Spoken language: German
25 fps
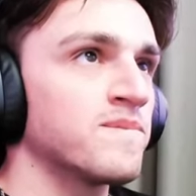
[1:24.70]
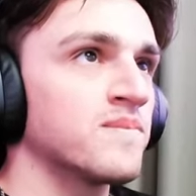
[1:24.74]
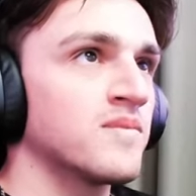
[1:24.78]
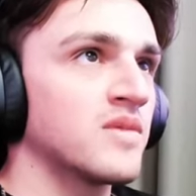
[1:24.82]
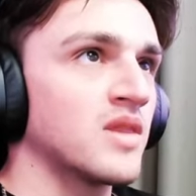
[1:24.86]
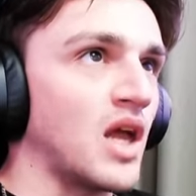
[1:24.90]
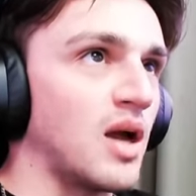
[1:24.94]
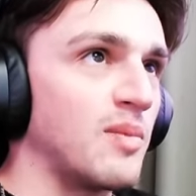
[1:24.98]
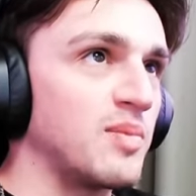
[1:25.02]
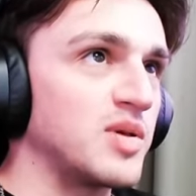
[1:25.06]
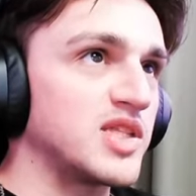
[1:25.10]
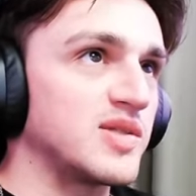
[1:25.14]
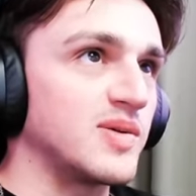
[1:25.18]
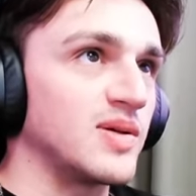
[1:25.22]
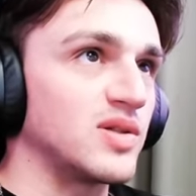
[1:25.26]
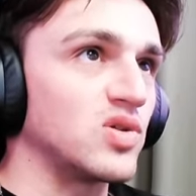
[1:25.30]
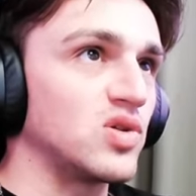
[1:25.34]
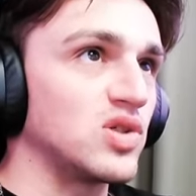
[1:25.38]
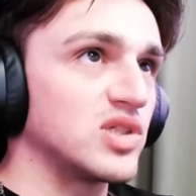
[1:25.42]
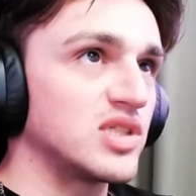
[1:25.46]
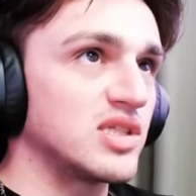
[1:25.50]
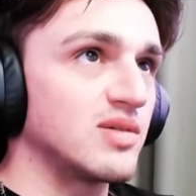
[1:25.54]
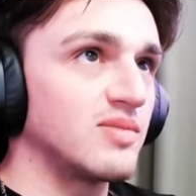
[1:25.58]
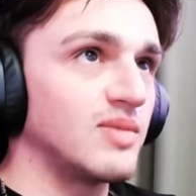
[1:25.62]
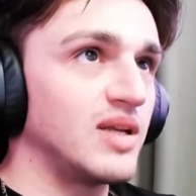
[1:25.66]
habe ich zwar
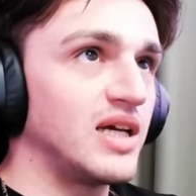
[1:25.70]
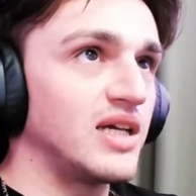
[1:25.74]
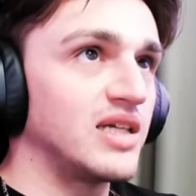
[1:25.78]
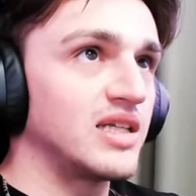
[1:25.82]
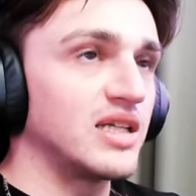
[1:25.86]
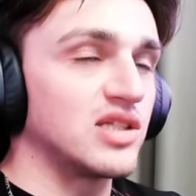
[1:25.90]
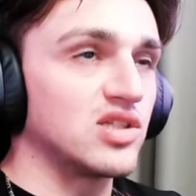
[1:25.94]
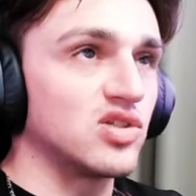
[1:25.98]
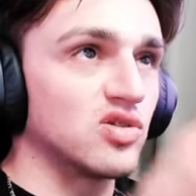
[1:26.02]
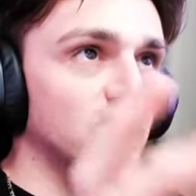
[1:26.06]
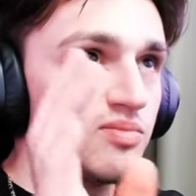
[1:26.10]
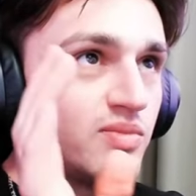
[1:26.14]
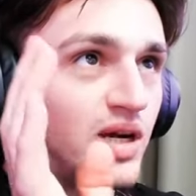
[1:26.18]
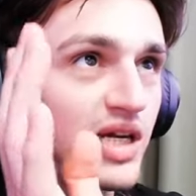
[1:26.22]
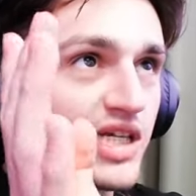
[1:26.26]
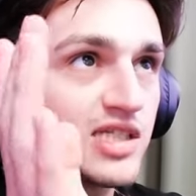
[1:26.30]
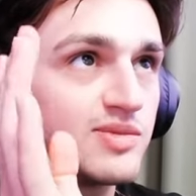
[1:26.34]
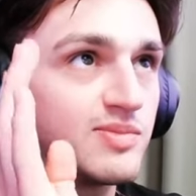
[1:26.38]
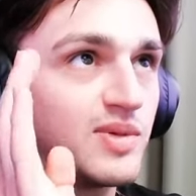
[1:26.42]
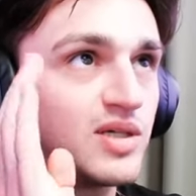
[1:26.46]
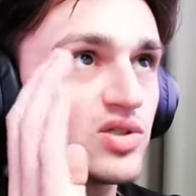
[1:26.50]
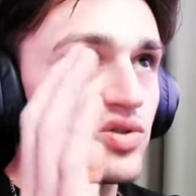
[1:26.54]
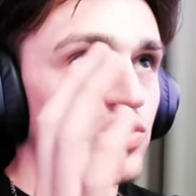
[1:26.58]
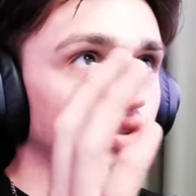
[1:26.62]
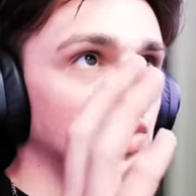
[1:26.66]
trotzdem leicht, also
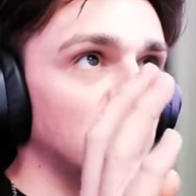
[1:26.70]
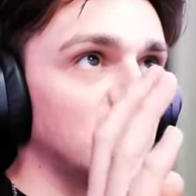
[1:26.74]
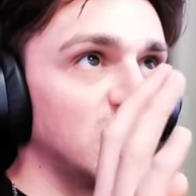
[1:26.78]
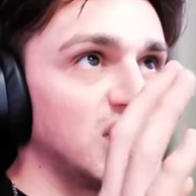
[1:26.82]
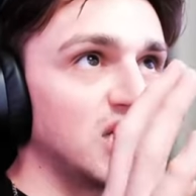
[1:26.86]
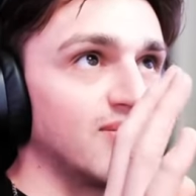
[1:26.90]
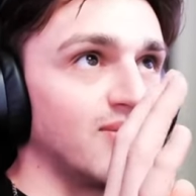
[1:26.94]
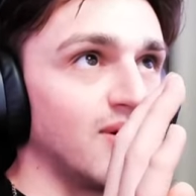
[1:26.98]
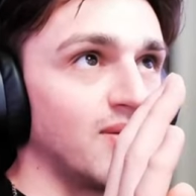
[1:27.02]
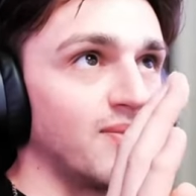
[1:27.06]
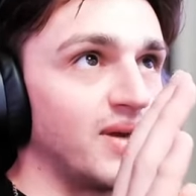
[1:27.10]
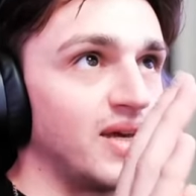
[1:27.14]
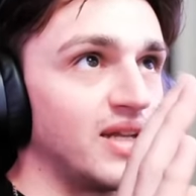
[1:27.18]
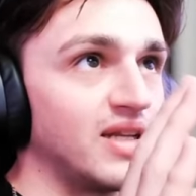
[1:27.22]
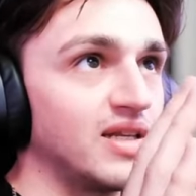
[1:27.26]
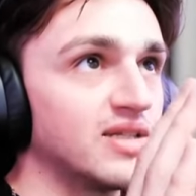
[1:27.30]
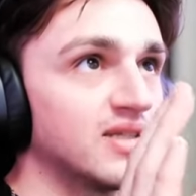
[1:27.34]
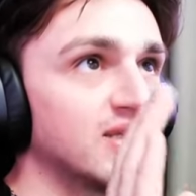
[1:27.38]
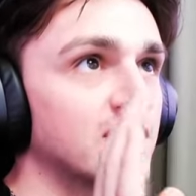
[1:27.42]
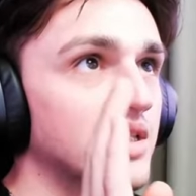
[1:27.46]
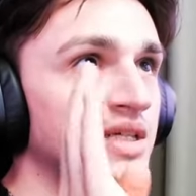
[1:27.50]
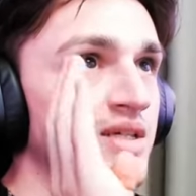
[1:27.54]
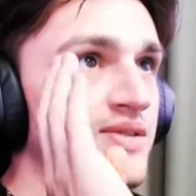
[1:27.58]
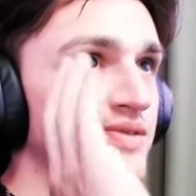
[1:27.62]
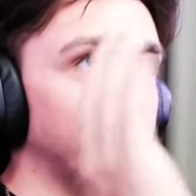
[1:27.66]
maximal touchieren, aber mehr nicht,
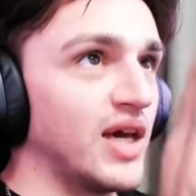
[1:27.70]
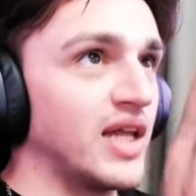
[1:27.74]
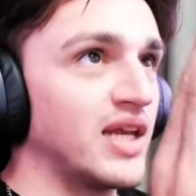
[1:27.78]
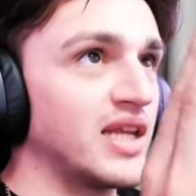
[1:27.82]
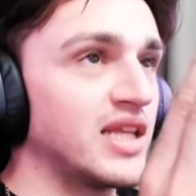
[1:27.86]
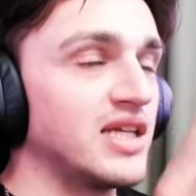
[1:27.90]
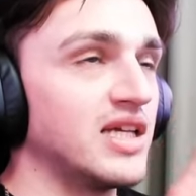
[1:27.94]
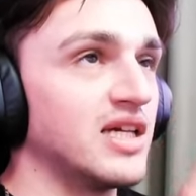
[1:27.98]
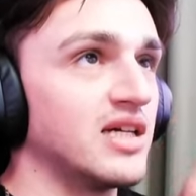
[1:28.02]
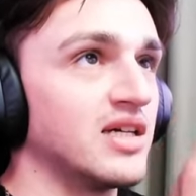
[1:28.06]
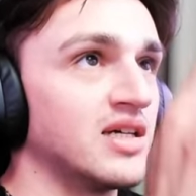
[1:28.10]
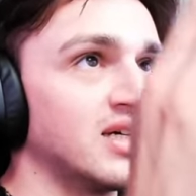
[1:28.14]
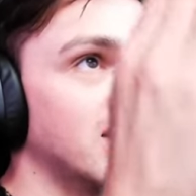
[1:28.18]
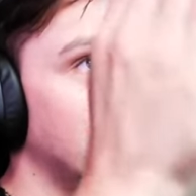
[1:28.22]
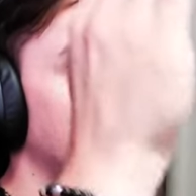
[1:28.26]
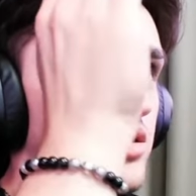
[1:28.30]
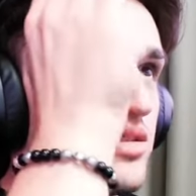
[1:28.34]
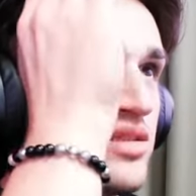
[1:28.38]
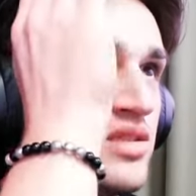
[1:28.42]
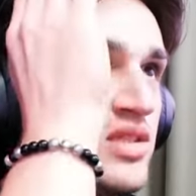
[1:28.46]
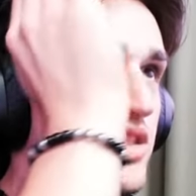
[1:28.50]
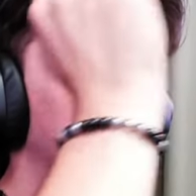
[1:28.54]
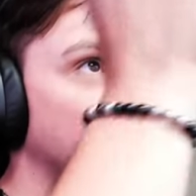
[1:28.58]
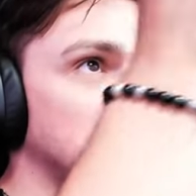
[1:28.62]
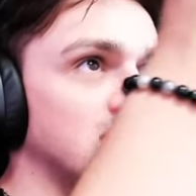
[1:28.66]
dann hier,
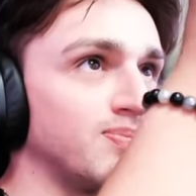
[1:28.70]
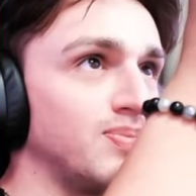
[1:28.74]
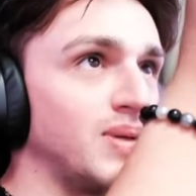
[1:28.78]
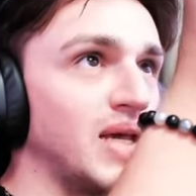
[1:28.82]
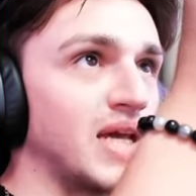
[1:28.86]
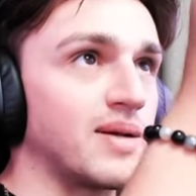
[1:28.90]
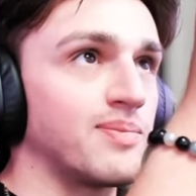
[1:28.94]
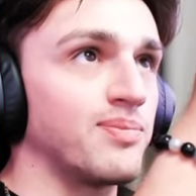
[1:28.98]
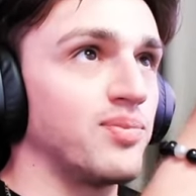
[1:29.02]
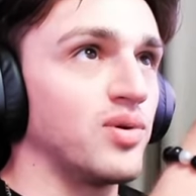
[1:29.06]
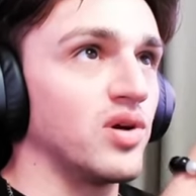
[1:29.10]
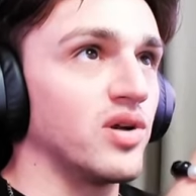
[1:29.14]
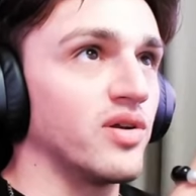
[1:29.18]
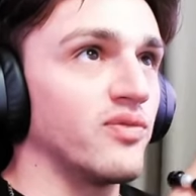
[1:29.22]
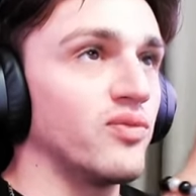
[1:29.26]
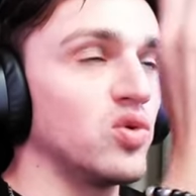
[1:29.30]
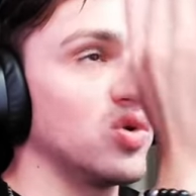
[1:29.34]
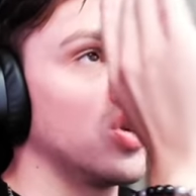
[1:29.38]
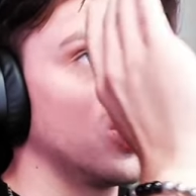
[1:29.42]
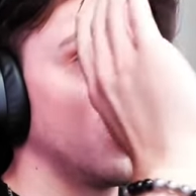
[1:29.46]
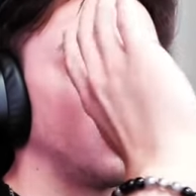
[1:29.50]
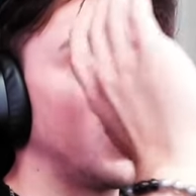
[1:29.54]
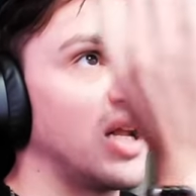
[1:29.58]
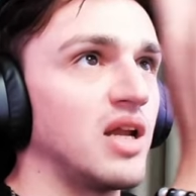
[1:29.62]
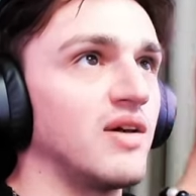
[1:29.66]
dieses Blackboard, wo
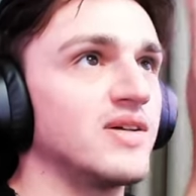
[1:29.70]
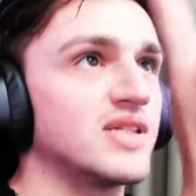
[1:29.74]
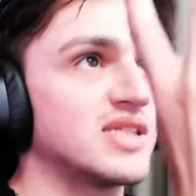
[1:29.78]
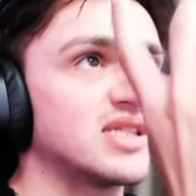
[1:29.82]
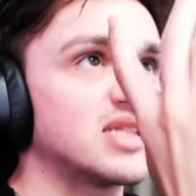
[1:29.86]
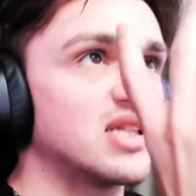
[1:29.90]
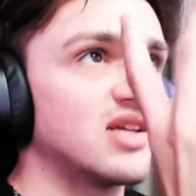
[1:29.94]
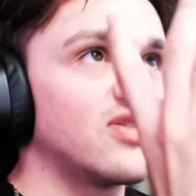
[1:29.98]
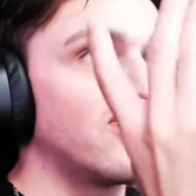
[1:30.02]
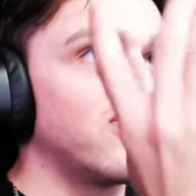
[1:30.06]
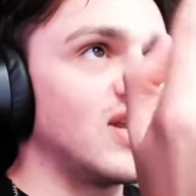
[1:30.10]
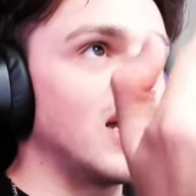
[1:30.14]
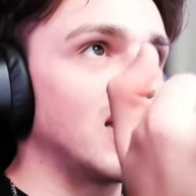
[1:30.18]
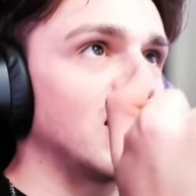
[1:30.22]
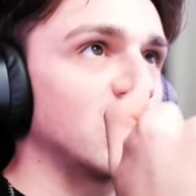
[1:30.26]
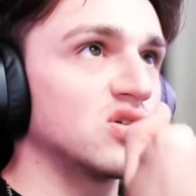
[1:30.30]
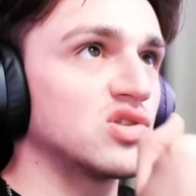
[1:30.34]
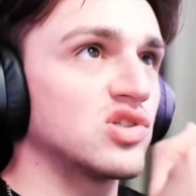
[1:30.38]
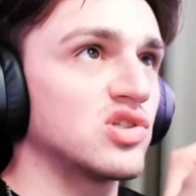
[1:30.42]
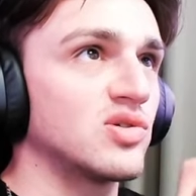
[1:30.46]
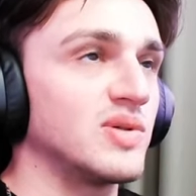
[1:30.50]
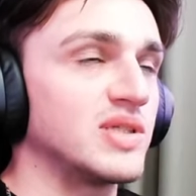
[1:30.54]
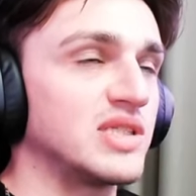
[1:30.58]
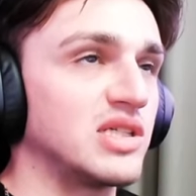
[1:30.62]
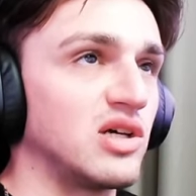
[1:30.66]
normalerweise die Flaggen und
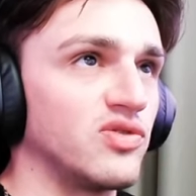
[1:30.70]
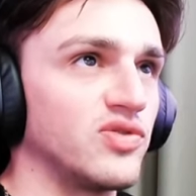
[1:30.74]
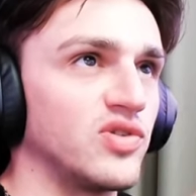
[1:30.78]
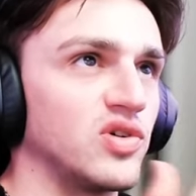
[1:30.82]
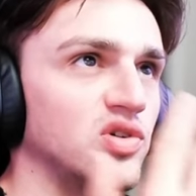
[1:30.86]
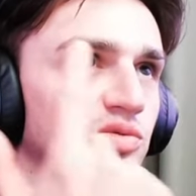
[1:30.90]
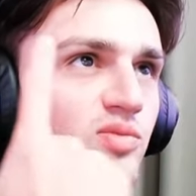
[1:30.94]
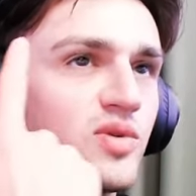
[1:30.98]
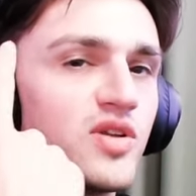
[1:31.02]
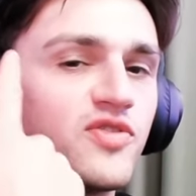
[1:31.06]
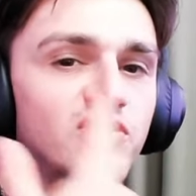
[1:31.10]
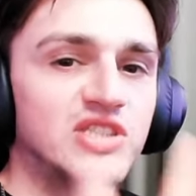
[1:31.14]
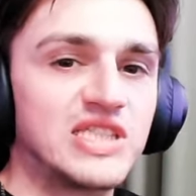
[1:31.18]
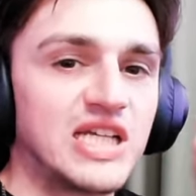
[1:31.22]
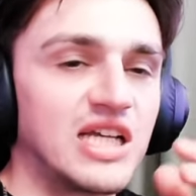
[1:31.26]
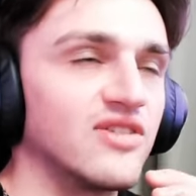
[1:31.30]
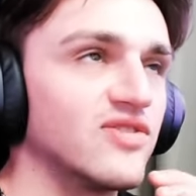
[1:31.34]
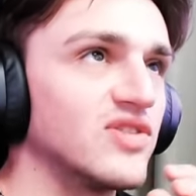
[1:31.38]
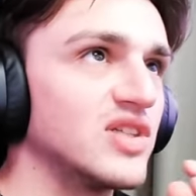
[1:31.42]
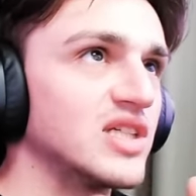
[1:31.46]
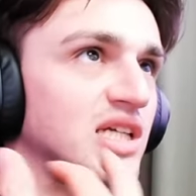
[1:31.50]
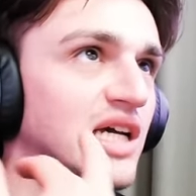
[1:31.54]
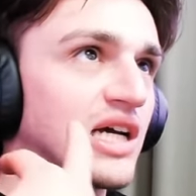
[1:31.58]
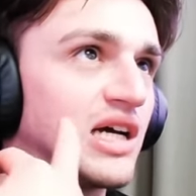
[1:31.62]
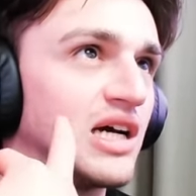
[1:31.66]
sowas auftauchen, mit
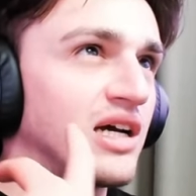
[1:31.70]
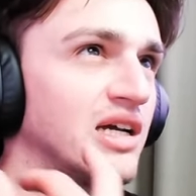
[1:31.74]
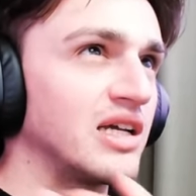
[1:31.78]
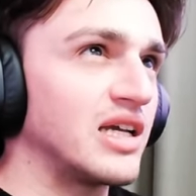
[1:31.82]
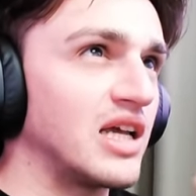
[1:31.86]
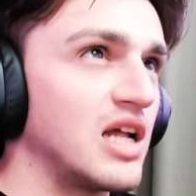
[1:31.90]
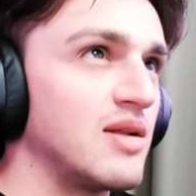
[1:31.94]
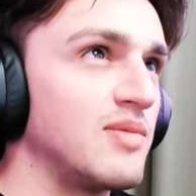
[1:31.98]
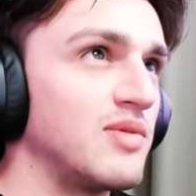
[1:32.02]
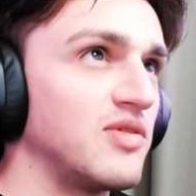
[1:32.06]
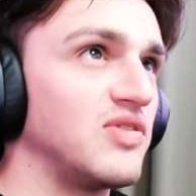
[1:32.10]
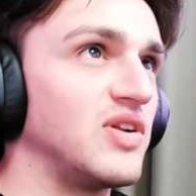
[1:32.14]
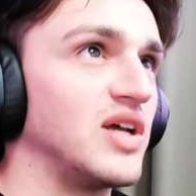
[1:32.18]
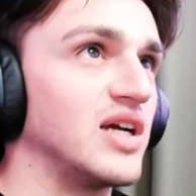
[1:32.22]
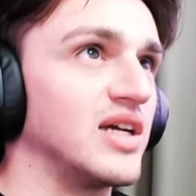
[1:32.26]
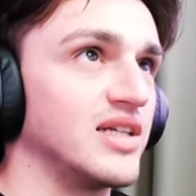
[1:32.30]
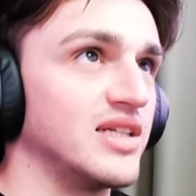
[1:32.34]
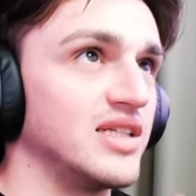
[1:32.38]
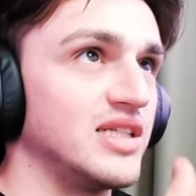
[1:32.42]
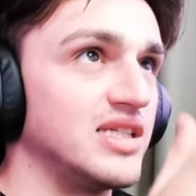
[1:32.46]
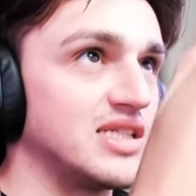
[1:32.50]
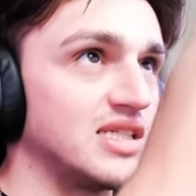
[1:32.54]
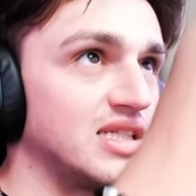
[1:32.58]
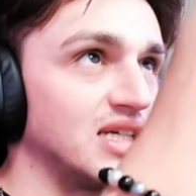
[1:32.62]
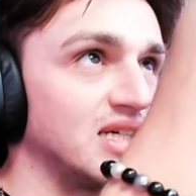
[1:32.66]
Safety Car, gelbe Flagge,
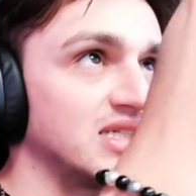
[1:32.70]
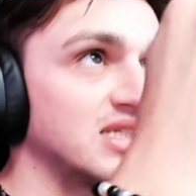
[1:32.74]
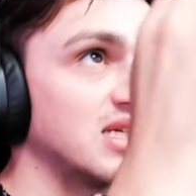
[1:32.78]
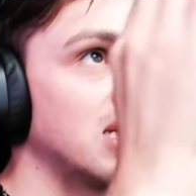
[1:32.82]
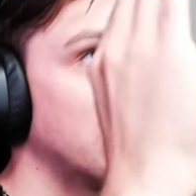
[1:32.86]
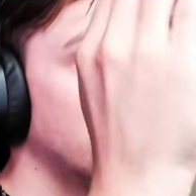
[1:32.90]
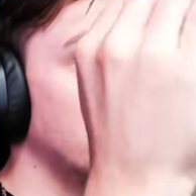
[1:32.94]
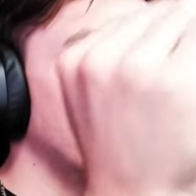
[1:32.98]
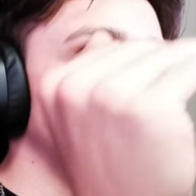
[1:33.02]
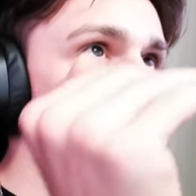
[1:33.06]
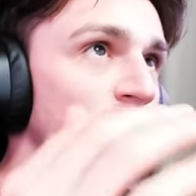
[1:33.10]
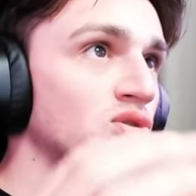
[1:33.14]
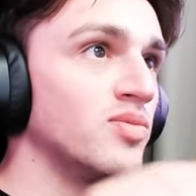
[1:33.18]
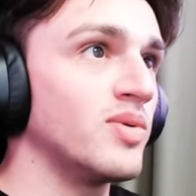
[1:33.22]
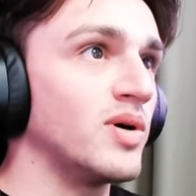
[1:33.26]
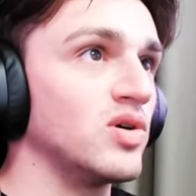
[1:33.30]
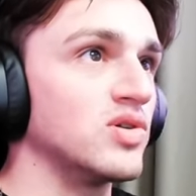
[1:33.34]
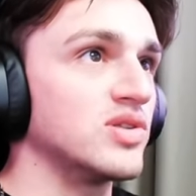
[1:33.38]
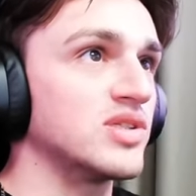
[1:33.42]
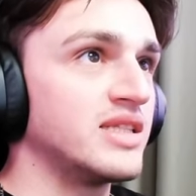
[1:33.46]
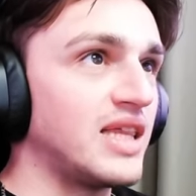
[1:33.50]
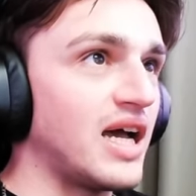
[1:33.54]
dies, das, hier über uns.